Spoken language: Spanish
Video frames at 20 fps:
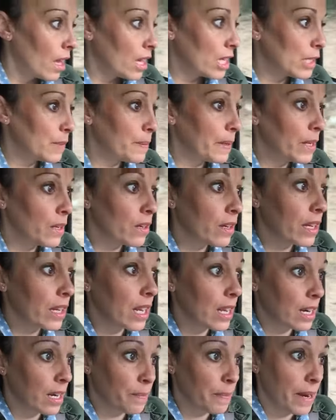espero que
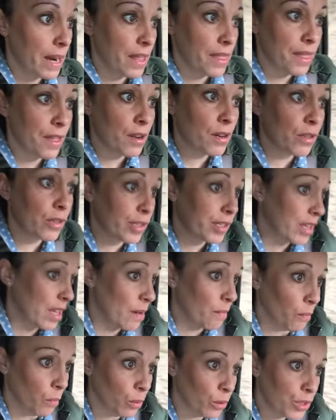la reparación no
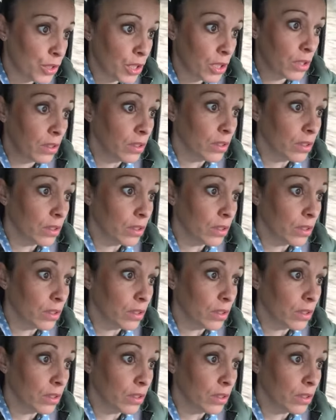sea mucho,